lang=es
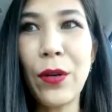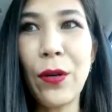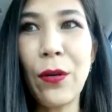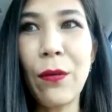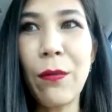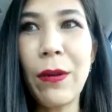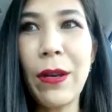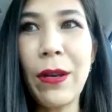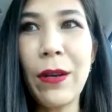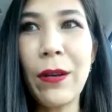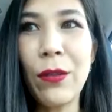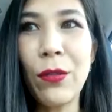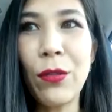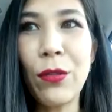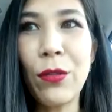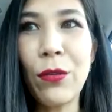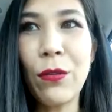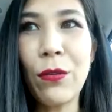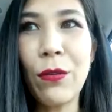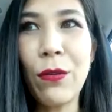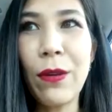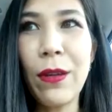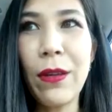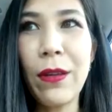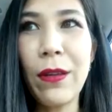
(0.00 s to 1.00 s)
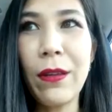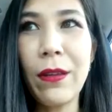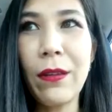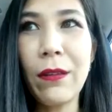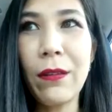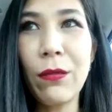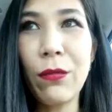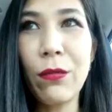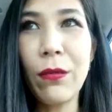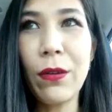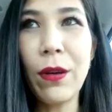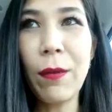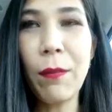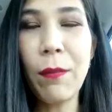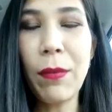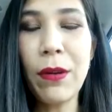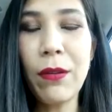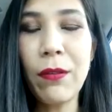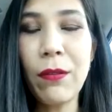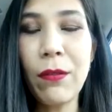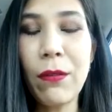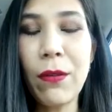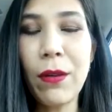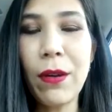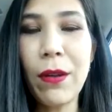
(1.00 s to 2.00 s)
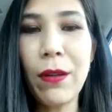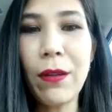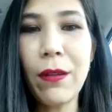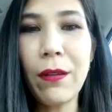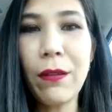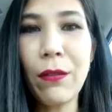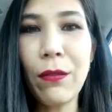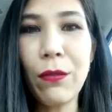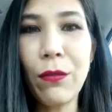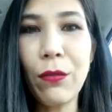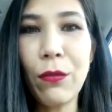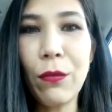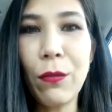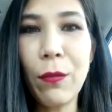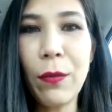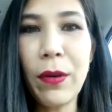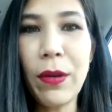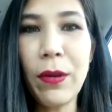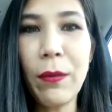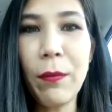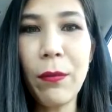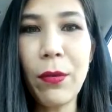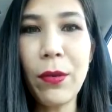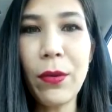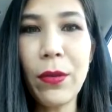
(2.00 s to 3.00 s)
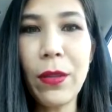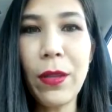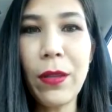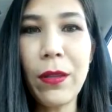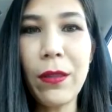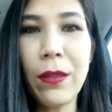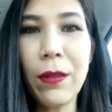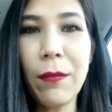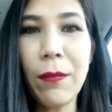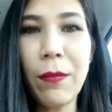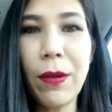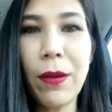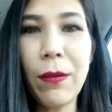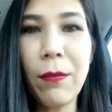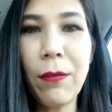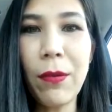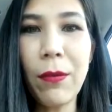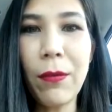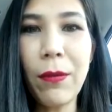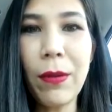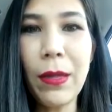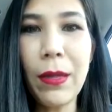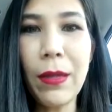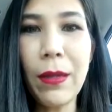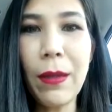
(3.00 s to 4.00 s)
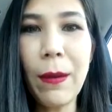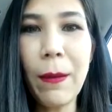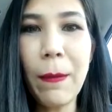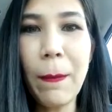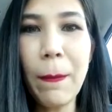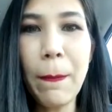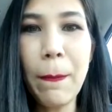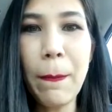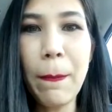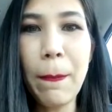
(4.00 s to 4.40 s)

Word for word: Roberto es una persona súper importante para mi vida,